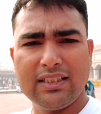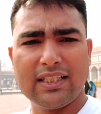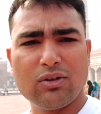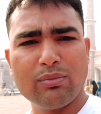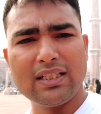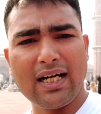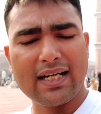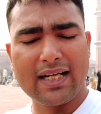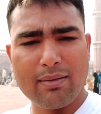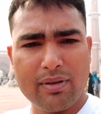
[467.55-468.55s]
हैं ये जो
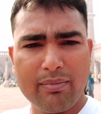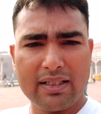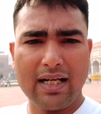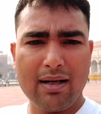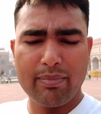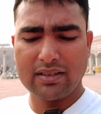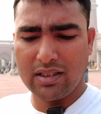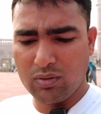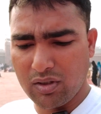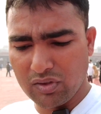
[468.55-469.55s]
मीनार है अभी मैं यहाँ पर
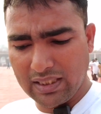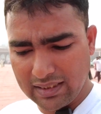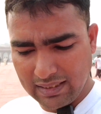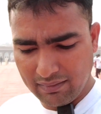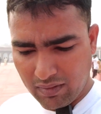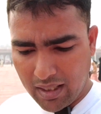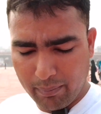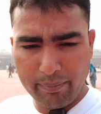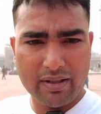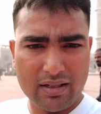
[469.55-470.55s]
जाऊँगा और देखते हैं
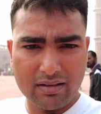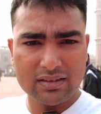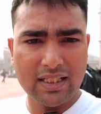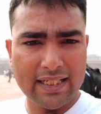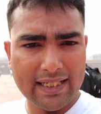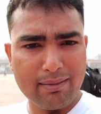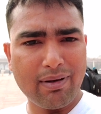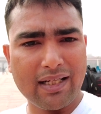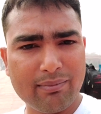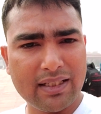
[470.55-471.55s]
वहाँ पर जाने के
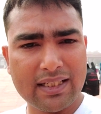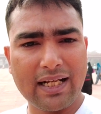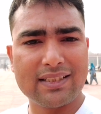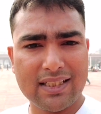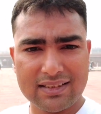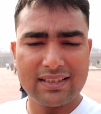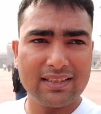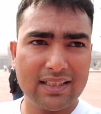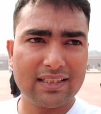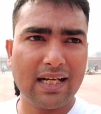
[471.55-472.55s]
बाद में कैसा
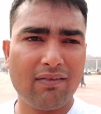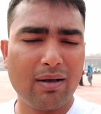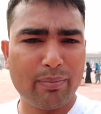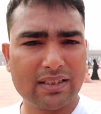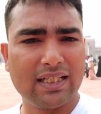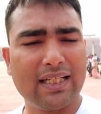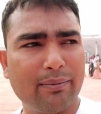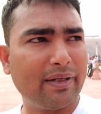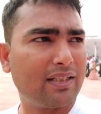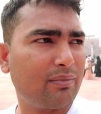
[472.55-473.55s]
सीन दिखता है वहाँ पर जाने
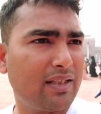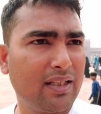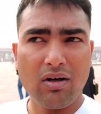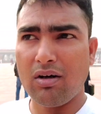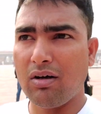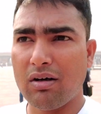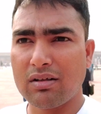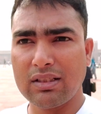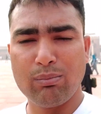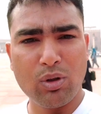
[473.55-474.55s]
के बाद में
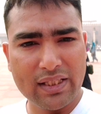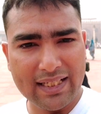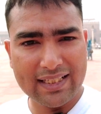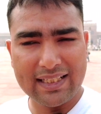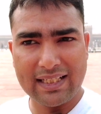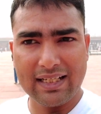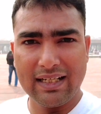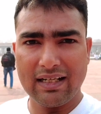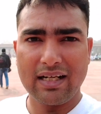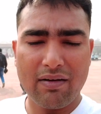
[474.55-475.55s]
और बोलते हैं कि
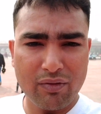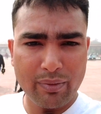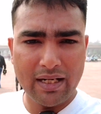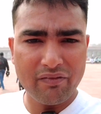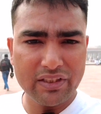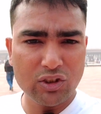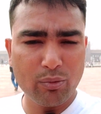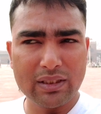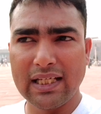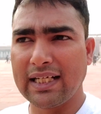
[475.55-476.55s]
काफ़ी मैंने
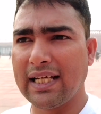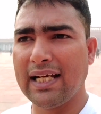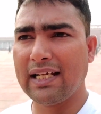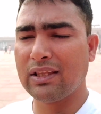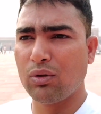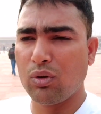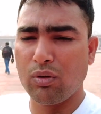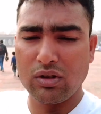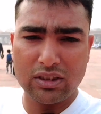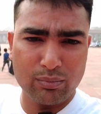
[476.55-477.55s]
वीडियो भी देखे हैं तो
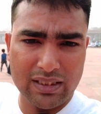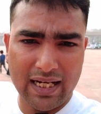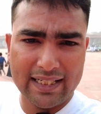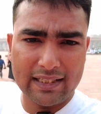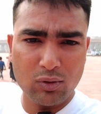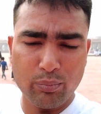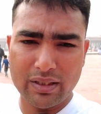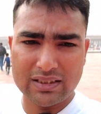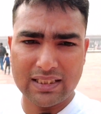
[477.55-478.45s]
इस मीनार के ऊपर